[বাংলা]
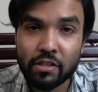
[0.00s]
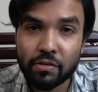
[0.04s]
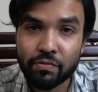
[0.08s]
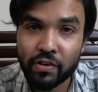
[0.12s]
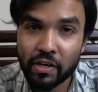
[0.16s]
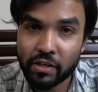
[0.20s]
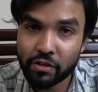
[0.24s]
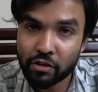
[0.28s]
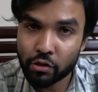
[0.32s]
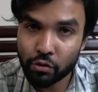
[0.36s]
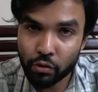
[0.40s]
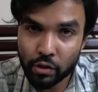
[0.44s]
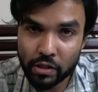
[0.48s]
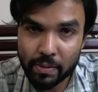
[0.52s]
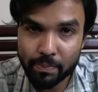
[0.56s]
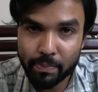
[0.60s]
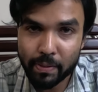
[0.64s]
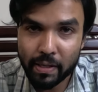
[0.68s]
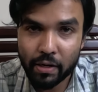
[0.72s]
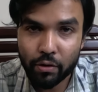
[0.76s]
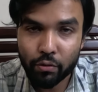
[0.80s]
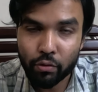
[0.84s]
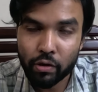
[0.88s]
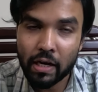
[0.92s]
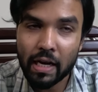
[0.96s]
ফ্যাক্টরি হইতে
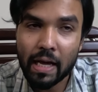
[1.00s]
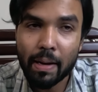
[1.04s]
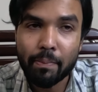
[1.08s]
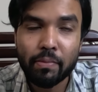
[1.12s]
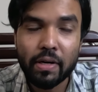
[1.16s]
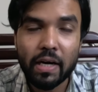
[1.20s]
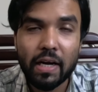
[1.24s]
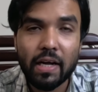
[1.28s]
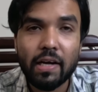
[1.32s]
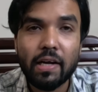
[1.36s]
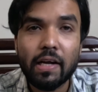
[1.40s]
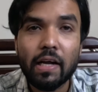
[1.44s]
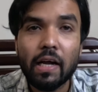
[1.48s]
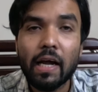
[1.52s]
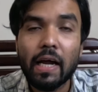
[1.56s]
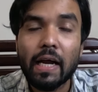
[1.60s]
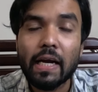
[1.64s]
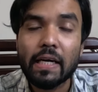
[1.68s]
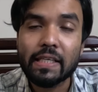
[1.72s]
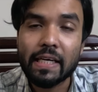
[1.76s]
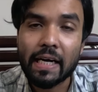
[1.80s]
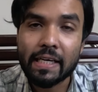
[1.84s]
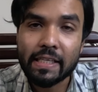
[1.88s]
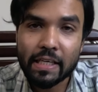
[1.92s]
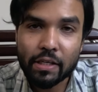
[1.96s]
পারে হইলে আমরা
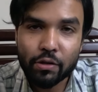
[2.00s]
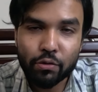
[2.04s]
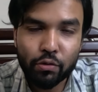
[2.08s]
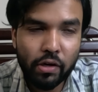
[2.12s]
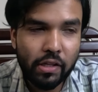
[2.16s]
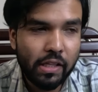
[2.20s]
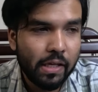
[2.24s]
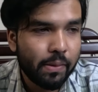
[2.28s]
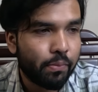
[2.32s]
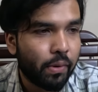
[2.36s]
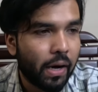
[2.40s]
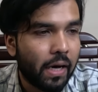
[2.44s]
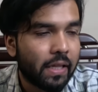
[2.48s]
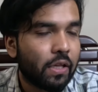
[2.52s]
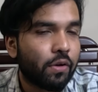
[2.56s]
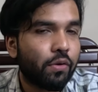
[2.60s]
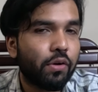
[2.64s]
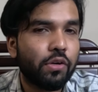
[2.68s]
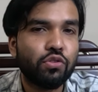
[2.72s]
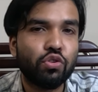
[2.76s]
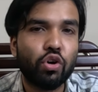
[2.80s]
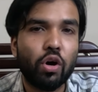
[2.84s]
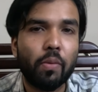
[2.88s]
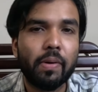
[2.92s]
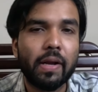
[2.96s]
ট্রাইটা করে দেখবো
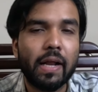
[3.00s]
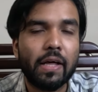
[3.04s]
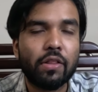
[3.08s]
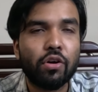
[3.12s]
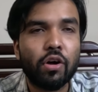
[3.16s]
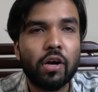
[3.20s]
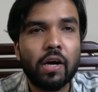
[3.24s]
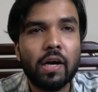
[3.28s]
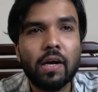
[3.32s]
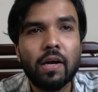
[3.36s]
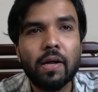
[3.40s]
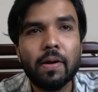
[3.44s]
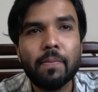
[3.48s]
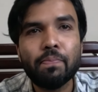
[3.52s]
আদারওয়াইজ হবে না ধরেন